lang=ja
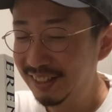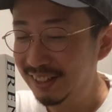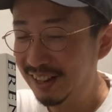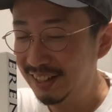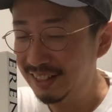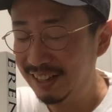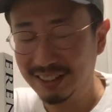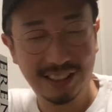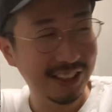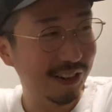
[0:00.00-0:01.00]
何やっ
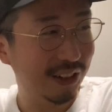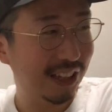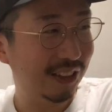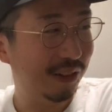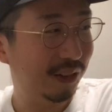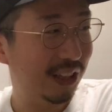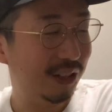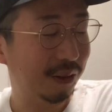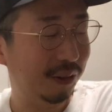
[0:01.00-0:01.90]
てんだろうなっていうので、ちょっ